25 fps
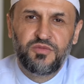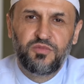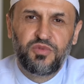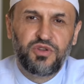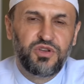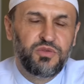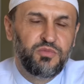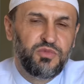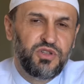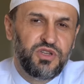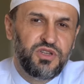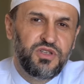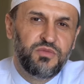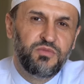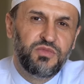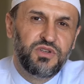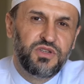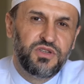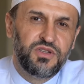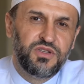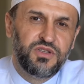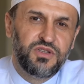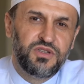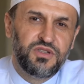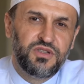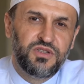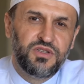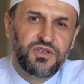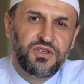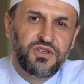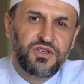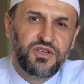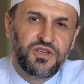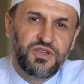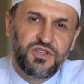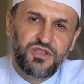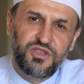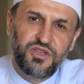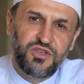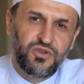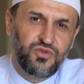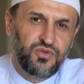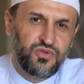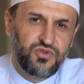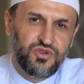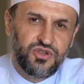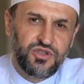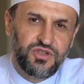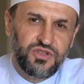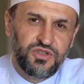применимы к этой
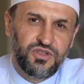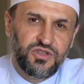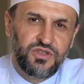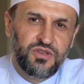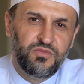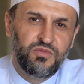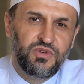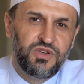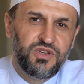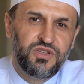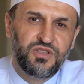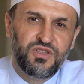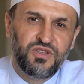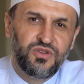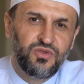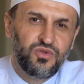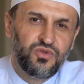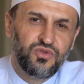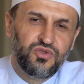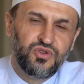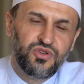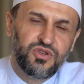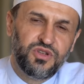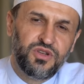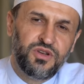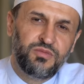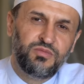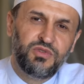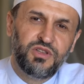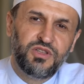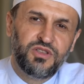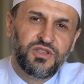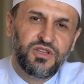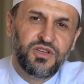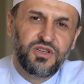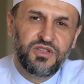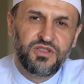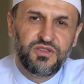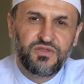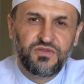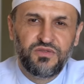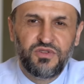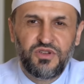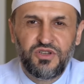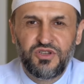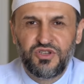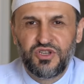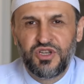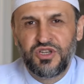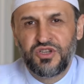ночи, ибо эта ночь обладает
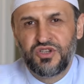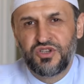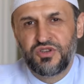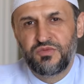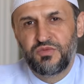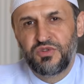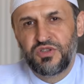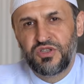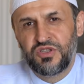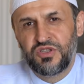величайшими